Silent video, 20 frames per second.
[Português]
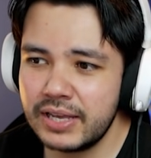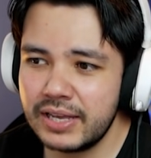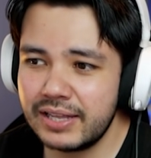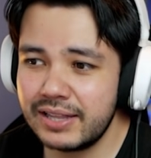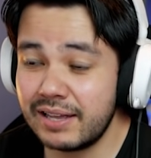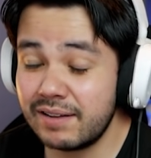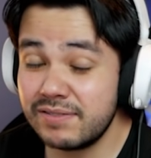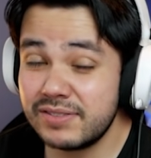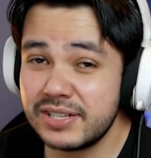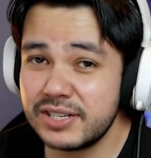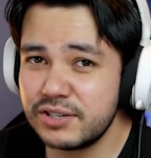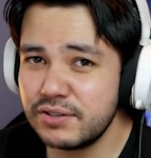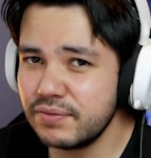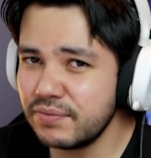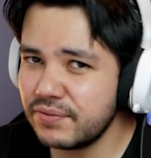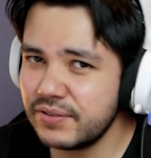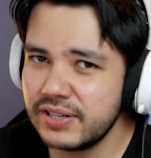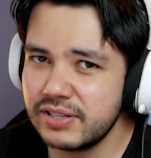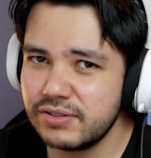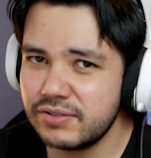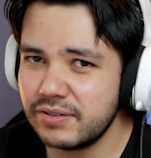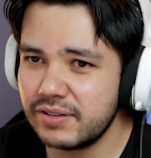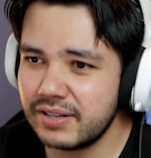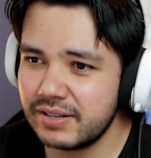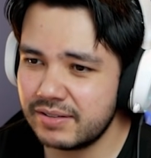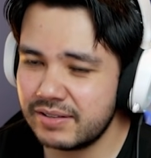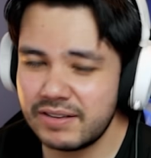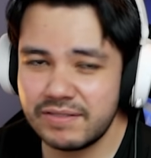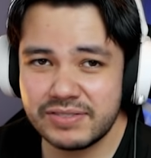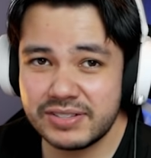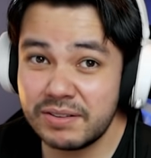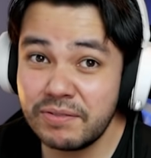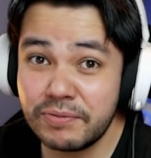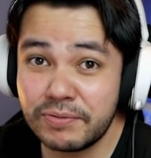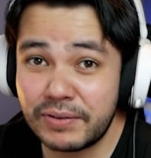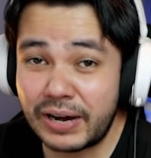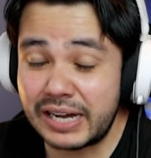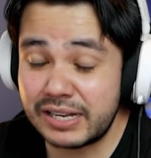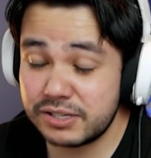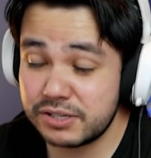E deve ser difícil, é, deve ser
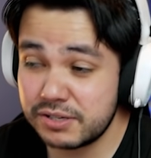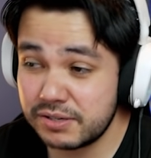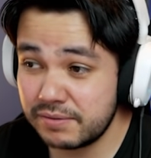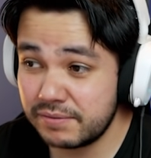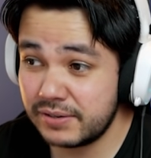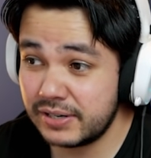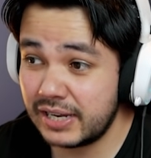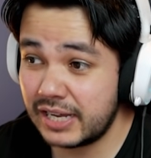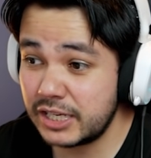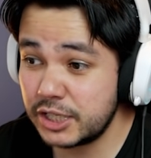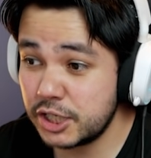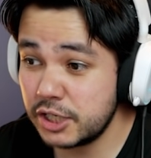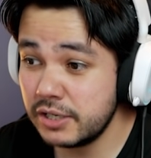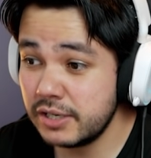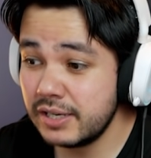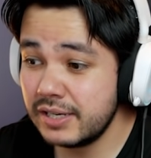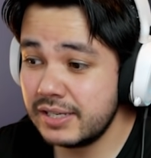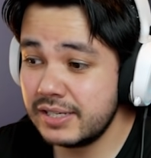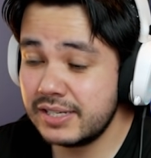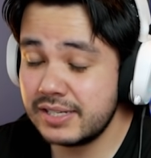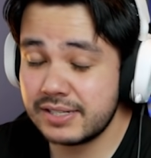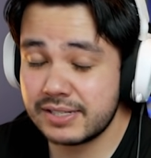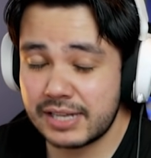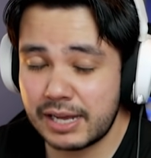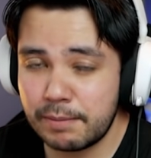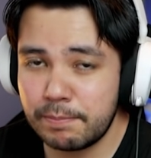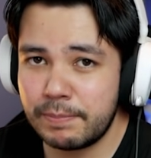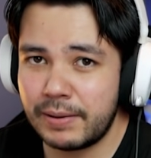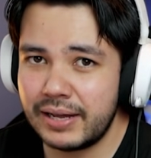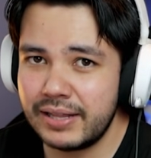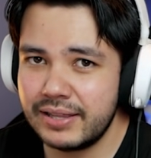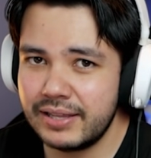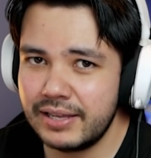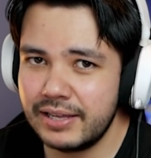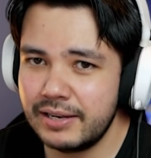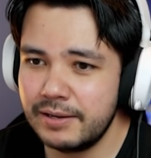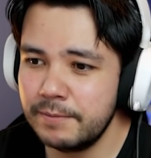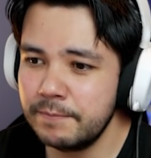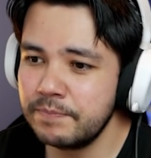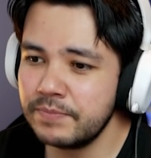fácil, na verdade, de escapar
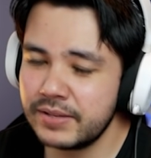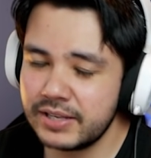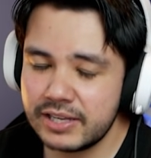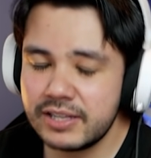dele.